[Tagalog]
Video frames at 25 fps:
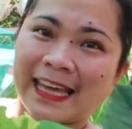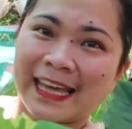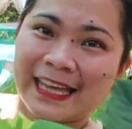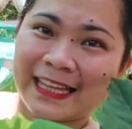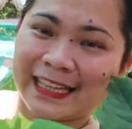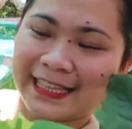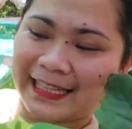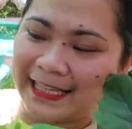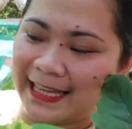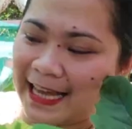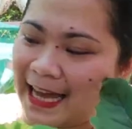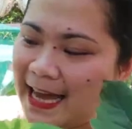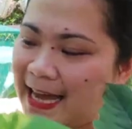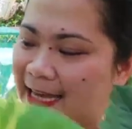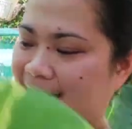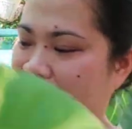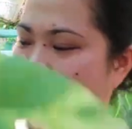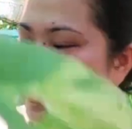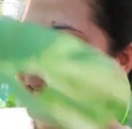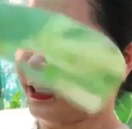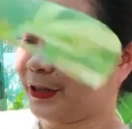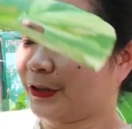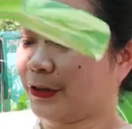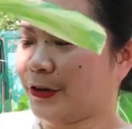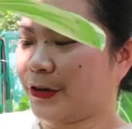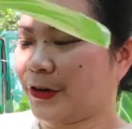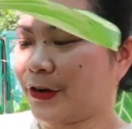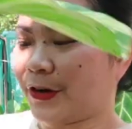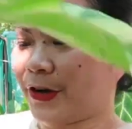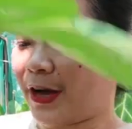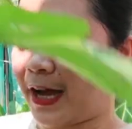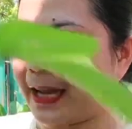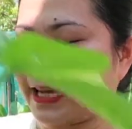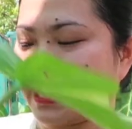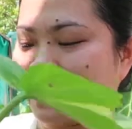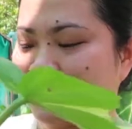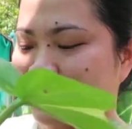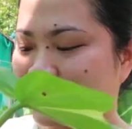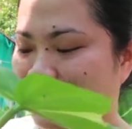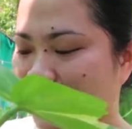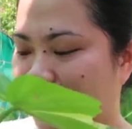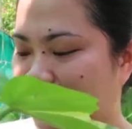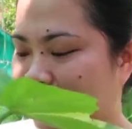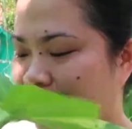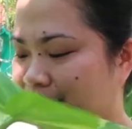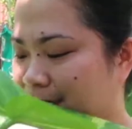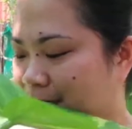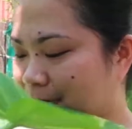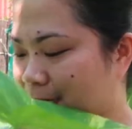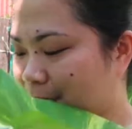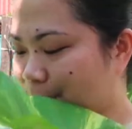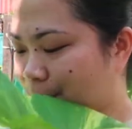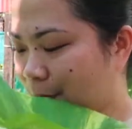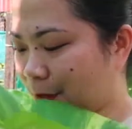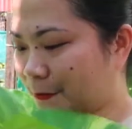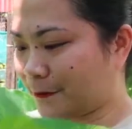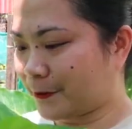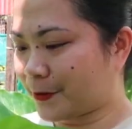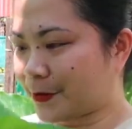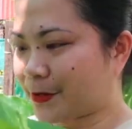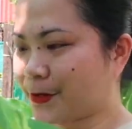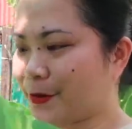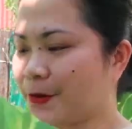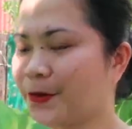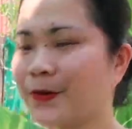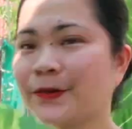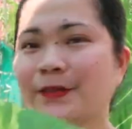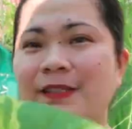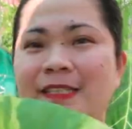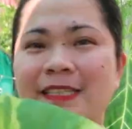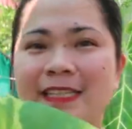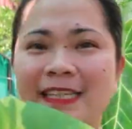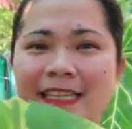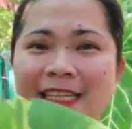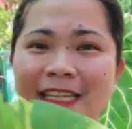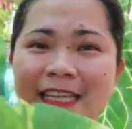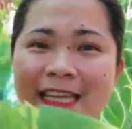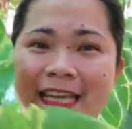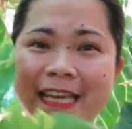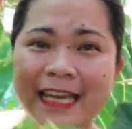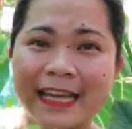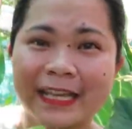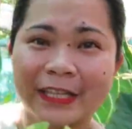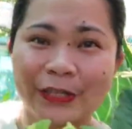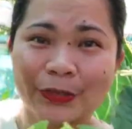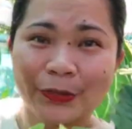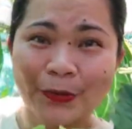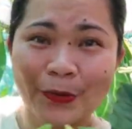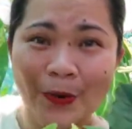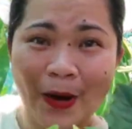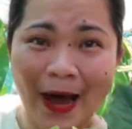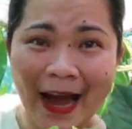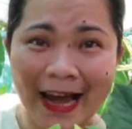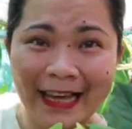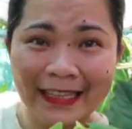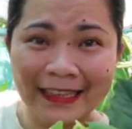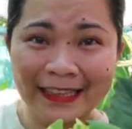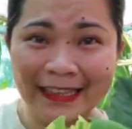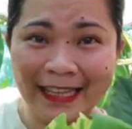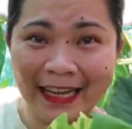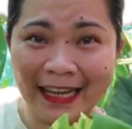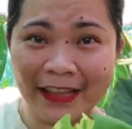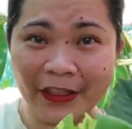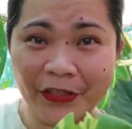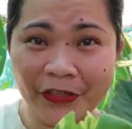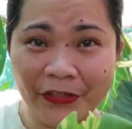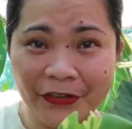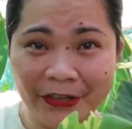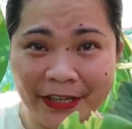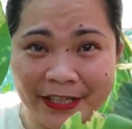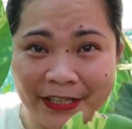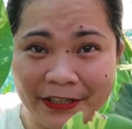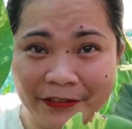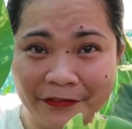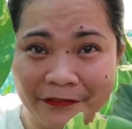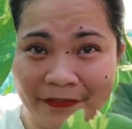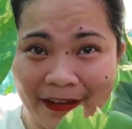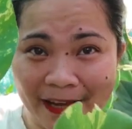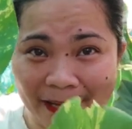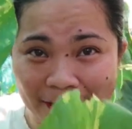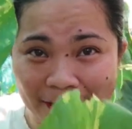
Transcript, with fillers: And yan. Ito, I am selling this one for only 235